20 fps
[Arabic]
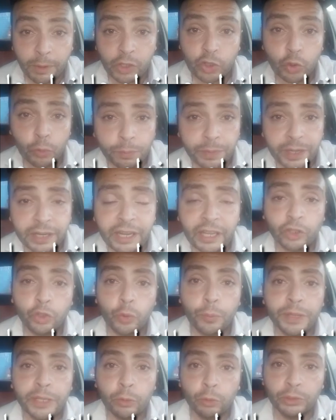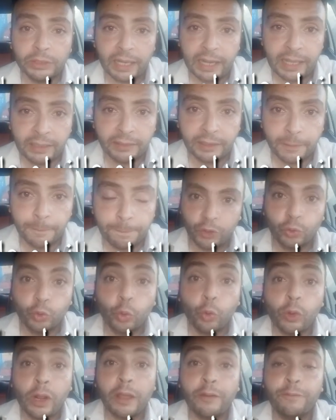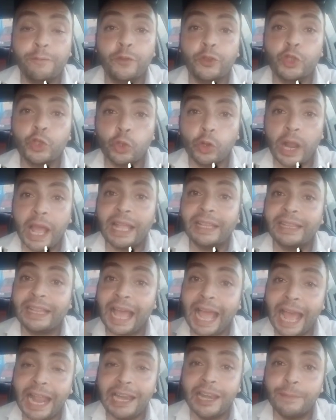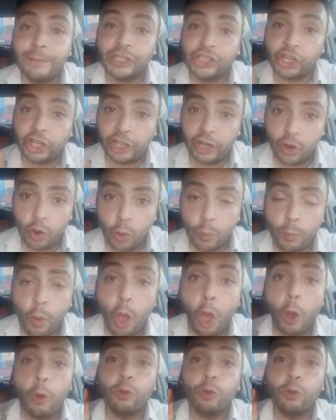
مخصوم منك يومين وثلاثه دورك في سرعه حل مشاكلهم